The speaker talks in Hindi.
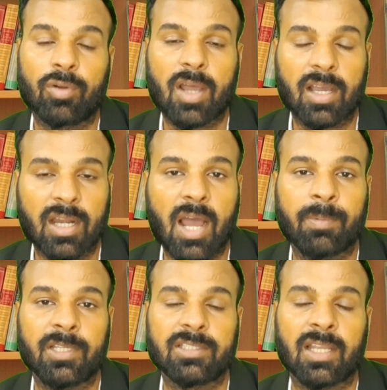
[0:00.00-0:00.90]
और अगर
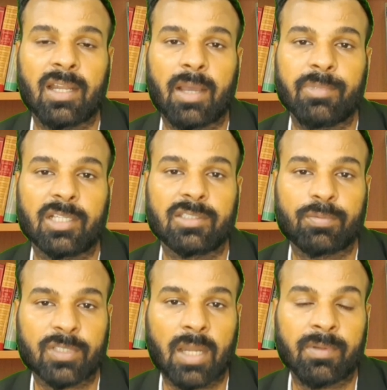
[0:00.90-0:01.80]
आपने चैनल अभी तक
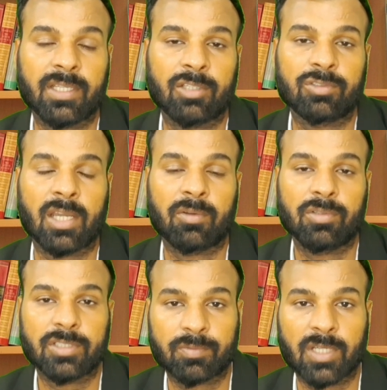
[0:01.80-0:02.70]
सब्सक्राइब नहीं किया तो चैनल
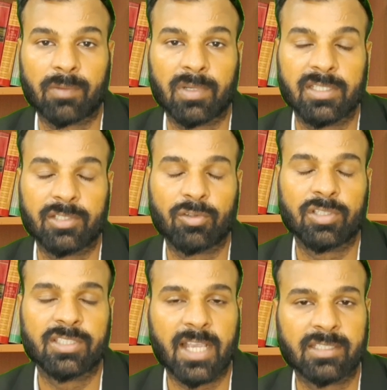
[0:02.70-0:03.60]
को सब्सक्राइब कर लीजिए
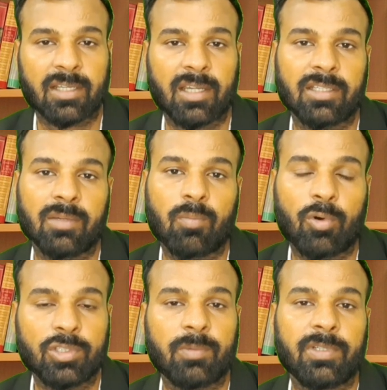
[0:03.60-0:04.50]
क्योंकि चेक से रिलेटेड
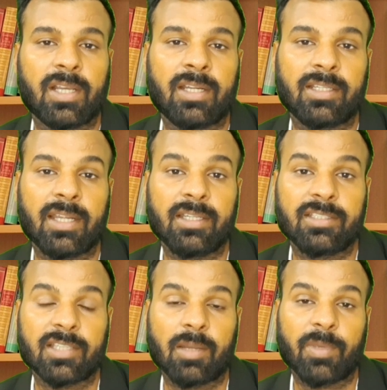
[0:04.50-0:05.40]
बहुत ही बढ़िया कंटेंट
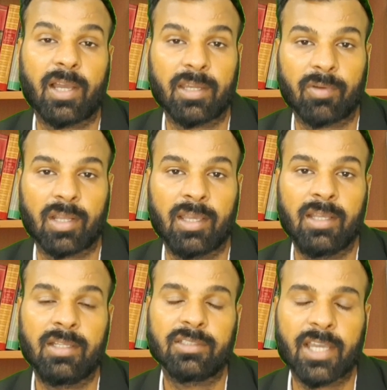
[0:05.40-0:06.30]
इस चैनल पर आने वाला है
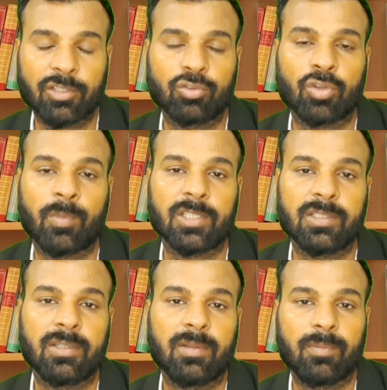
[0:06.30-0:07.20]
थैंक यू सो
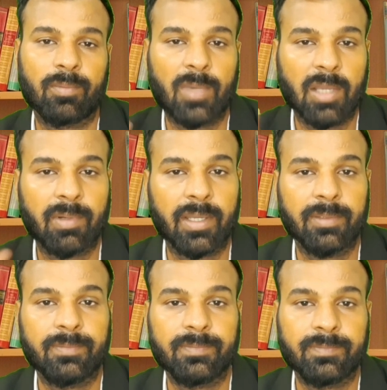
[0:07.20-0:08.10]
मच बाय बाय